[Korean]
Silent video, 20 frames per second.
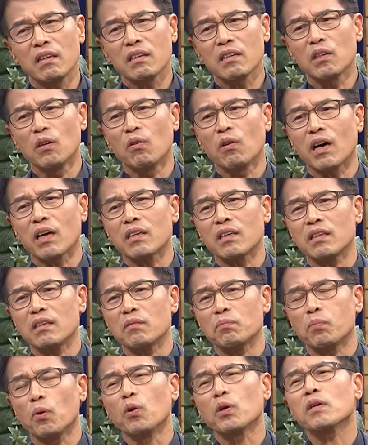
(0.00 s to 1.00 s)
영화를
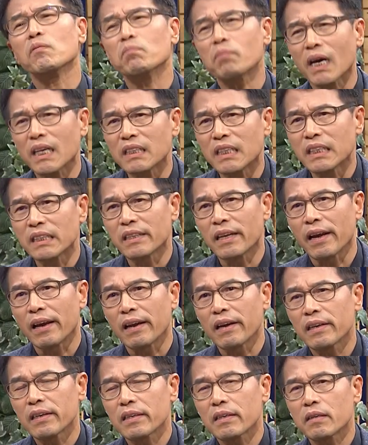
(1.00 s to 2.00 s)
보긴 봤는데
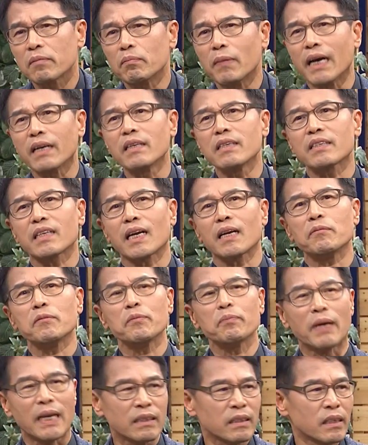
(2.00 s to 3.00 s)
많은
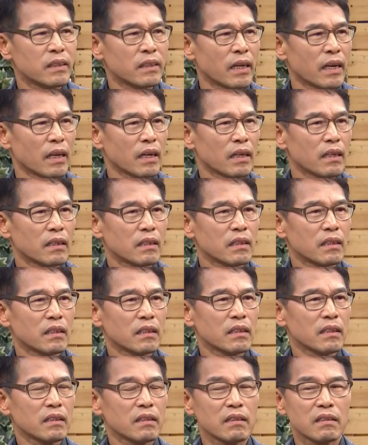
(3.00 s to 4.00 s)
사람은 봤는데
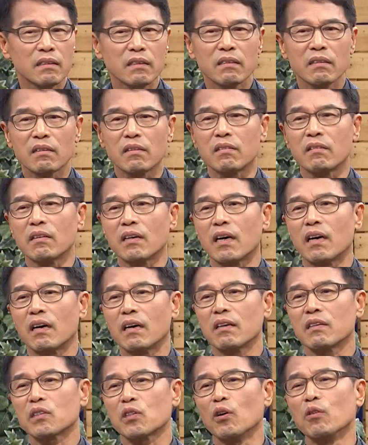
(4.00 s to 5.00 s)
그러나
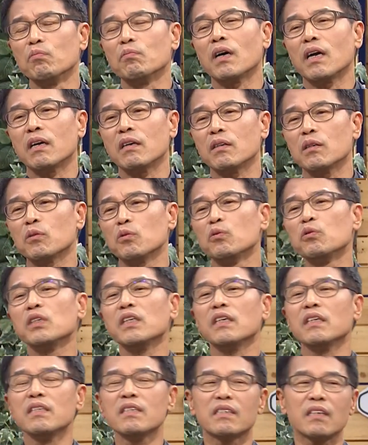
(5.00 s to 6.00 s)
정말
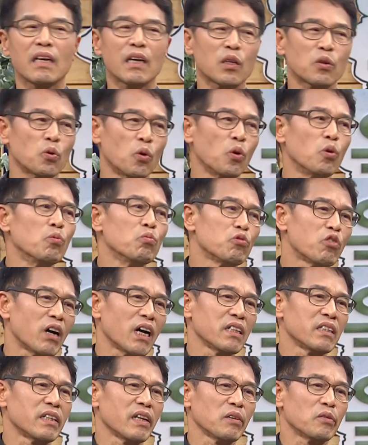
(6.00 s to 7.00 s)
우리 인생에 도움도
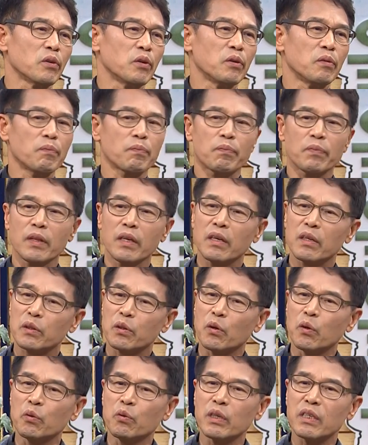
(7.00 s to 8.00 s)
안 되고
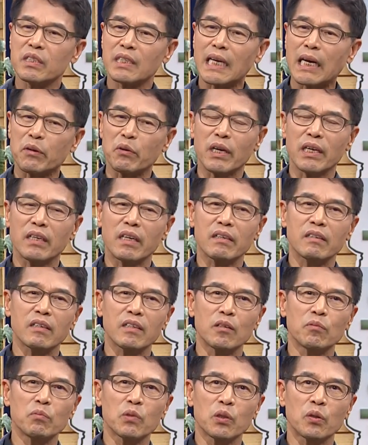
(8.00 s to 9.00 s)
또 우리 사회의
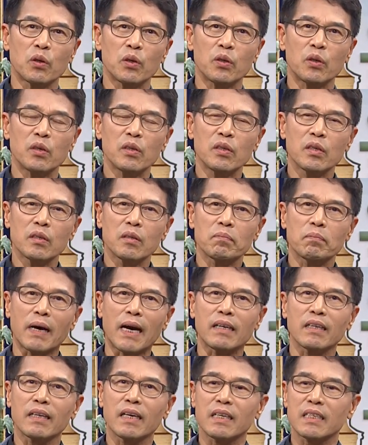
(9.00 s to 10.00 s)
흐름도
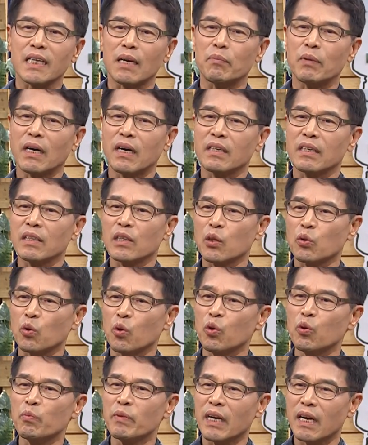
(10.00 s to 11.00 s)
바르게 잡아가는데
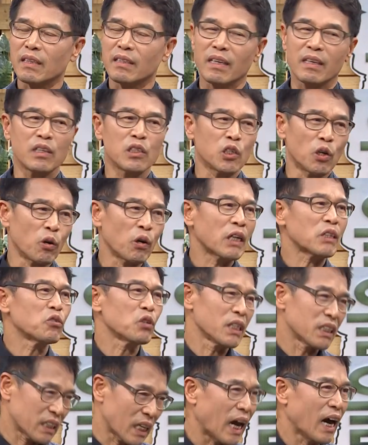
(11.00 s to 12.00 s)
도움이 안 되는 영화도
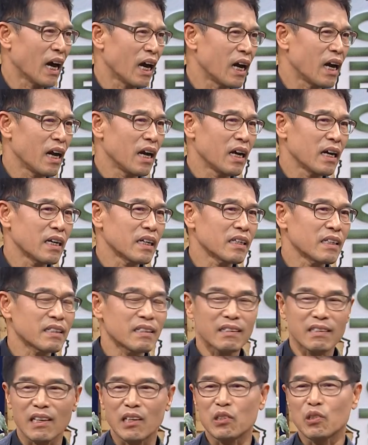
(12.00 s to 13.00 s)
있다.
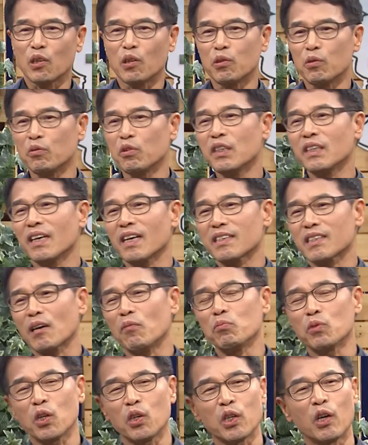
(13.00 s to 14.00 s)
그래서 우리의
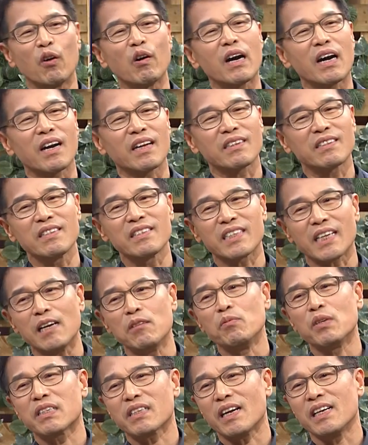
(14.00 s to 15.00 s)
삶도 영화 같은
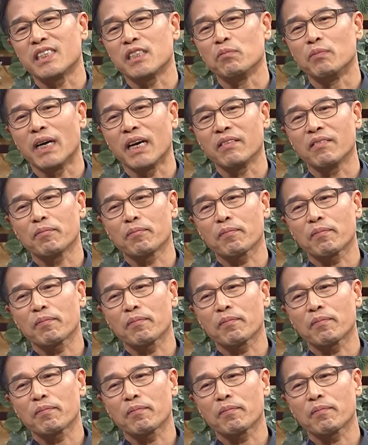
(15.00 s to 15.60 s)
삶을 살지만